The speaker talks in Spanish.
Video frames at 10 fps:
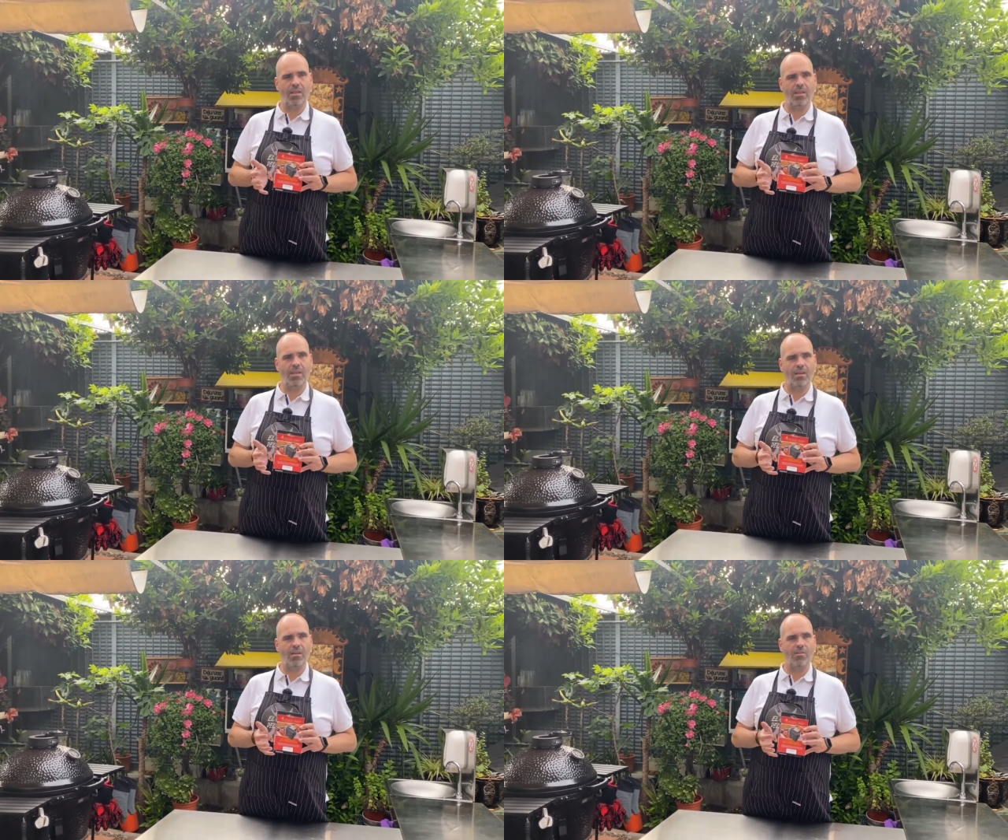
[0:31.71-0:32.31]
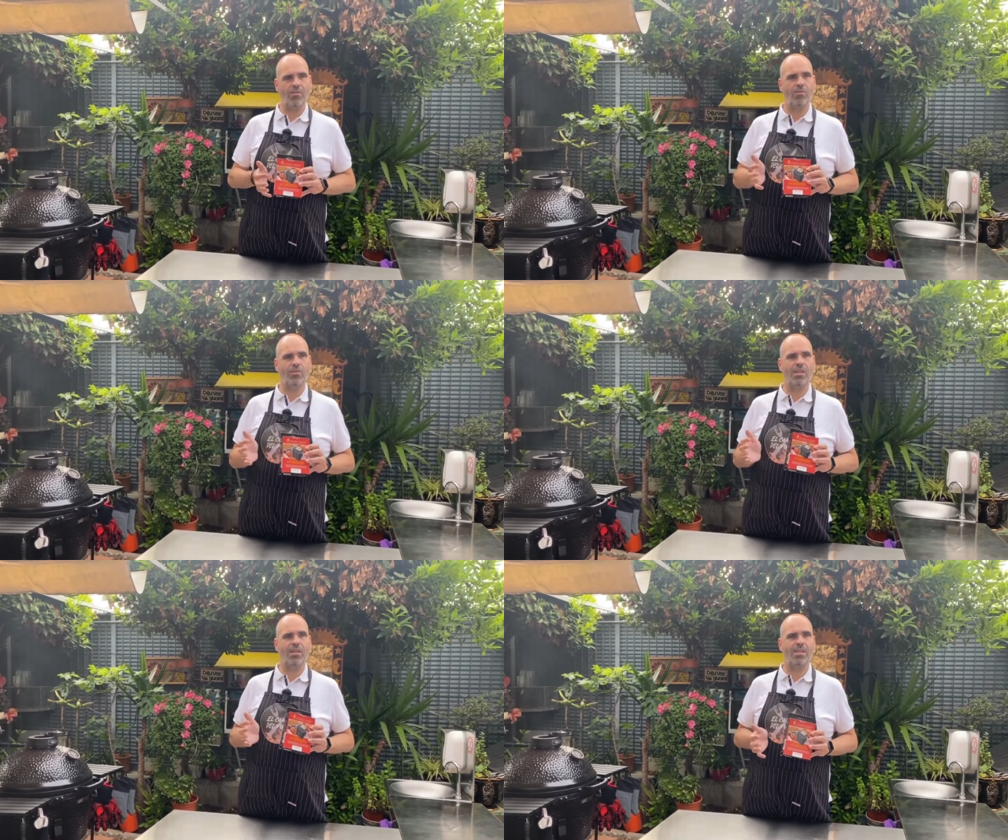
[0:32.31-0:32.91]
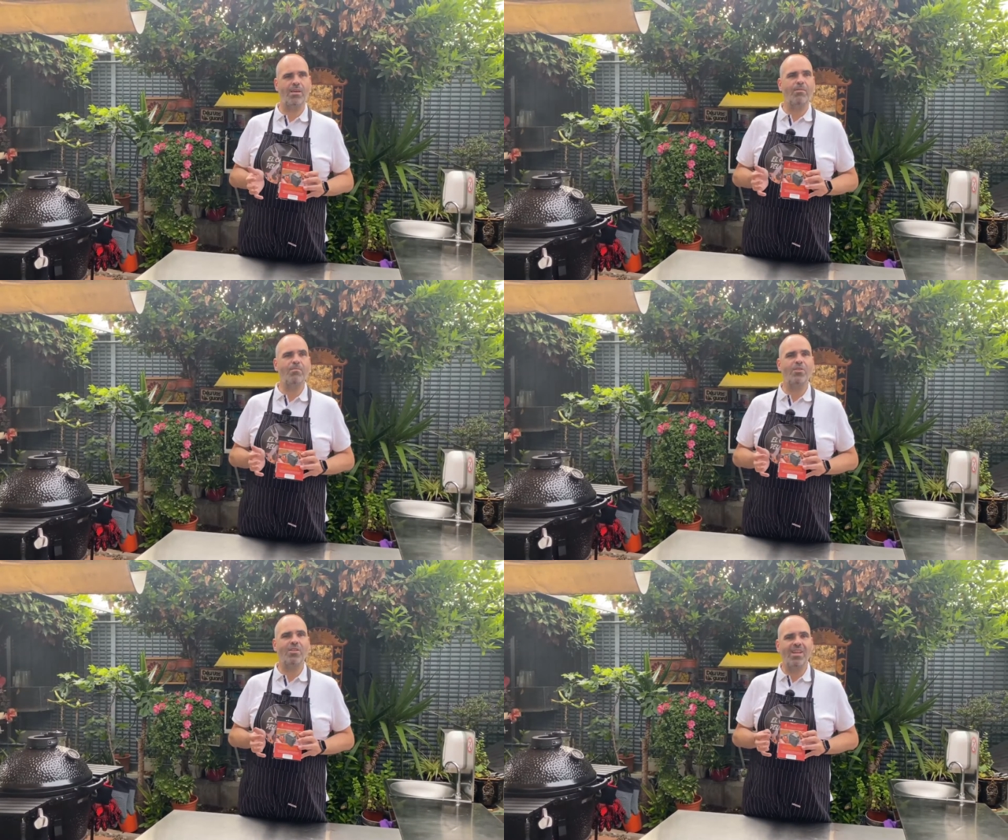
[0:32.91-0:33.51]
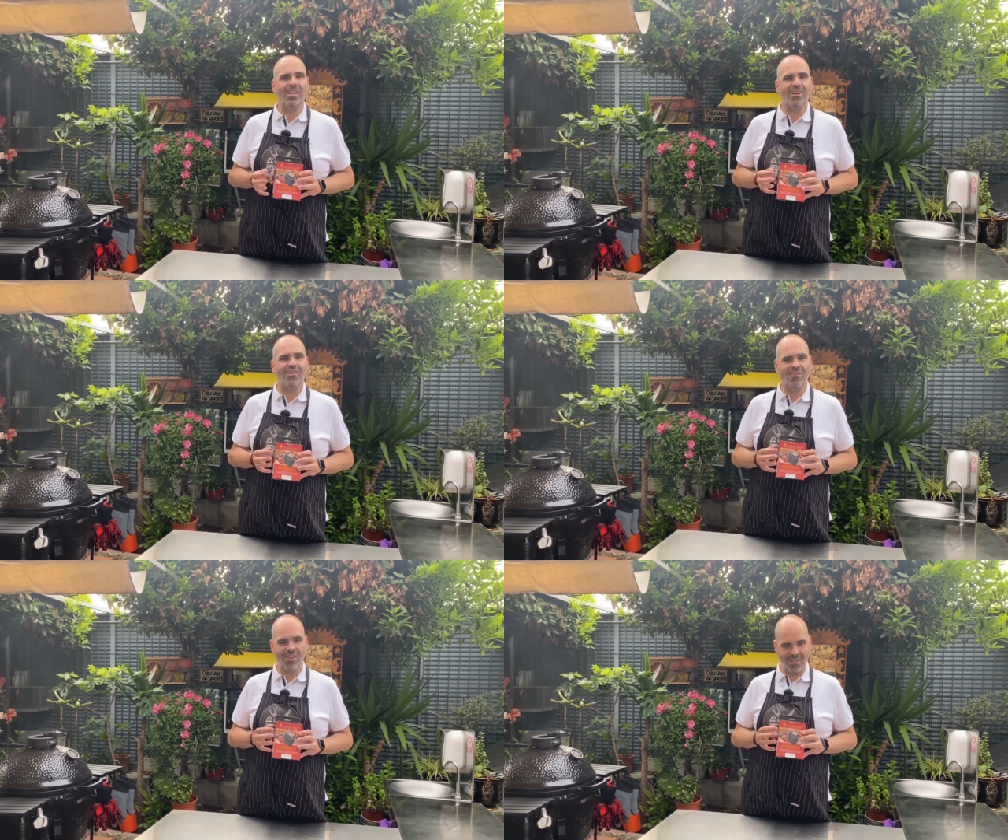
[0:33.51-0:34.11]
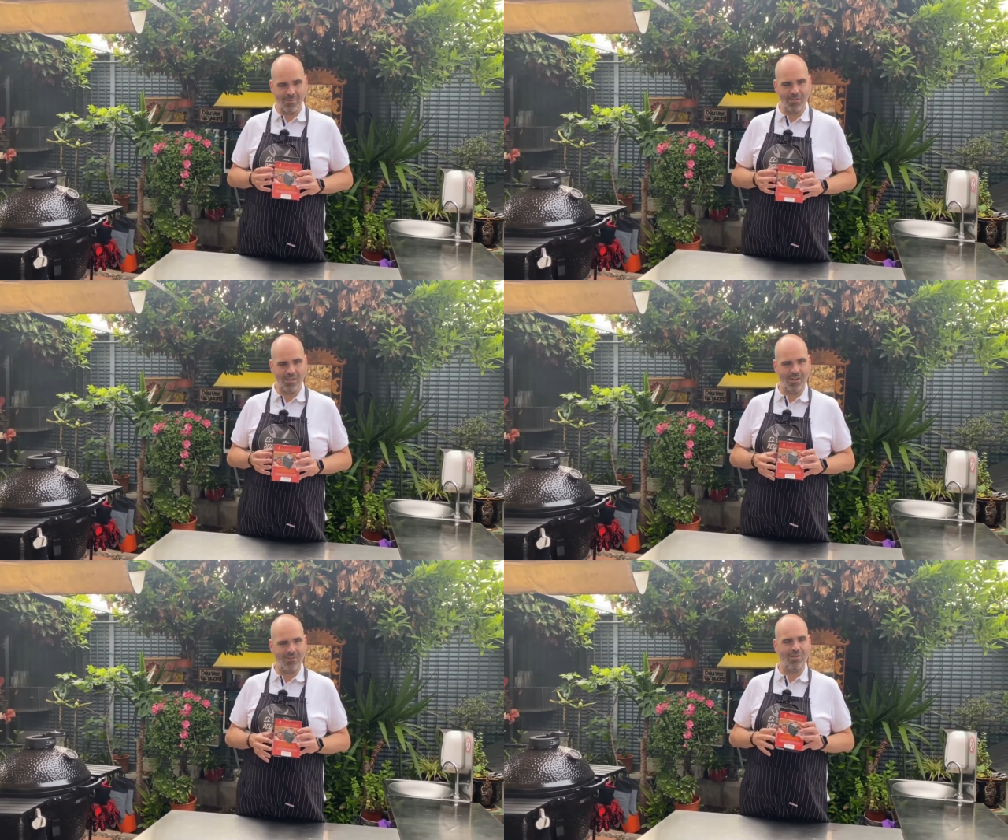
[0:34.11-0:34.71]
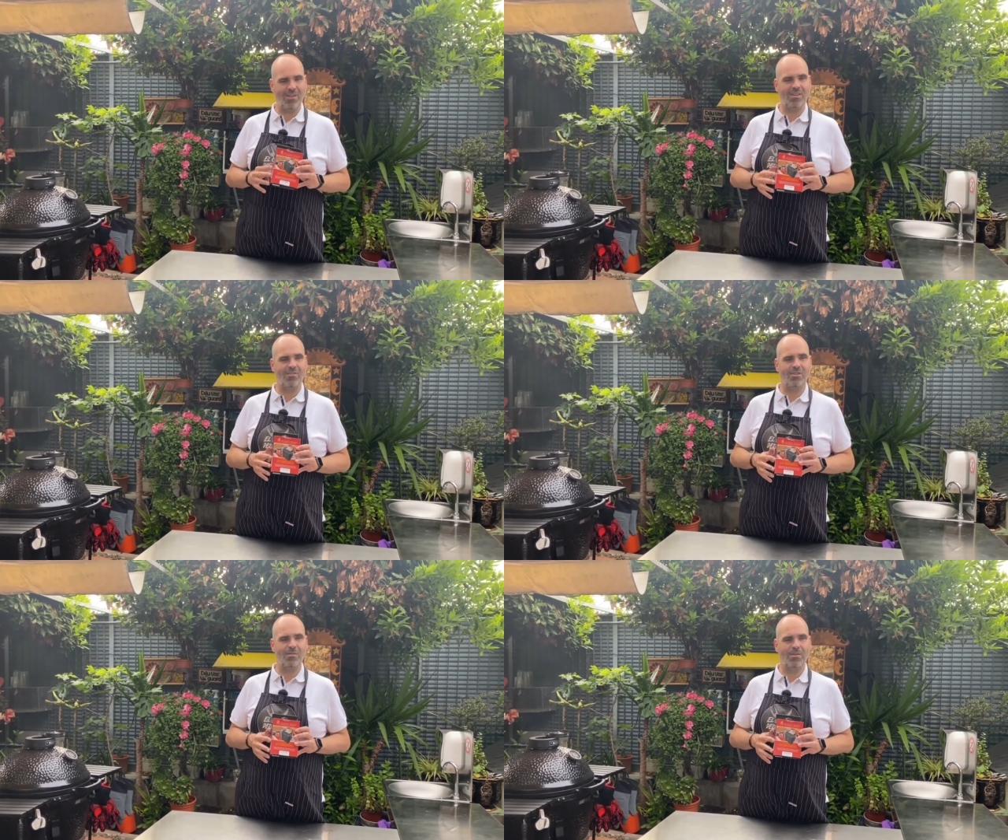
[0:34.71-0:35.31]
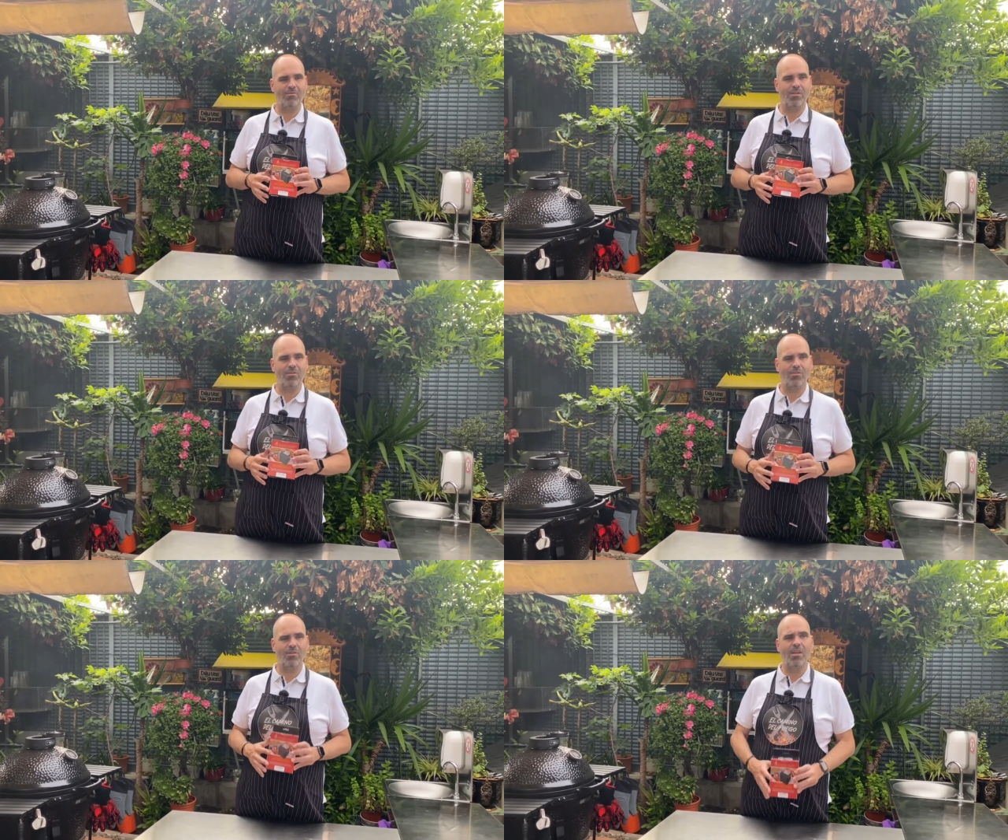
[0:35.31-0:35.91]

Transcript: y los que deseábamos tenerlo o deseamos tenerlo entre los que me encuentro.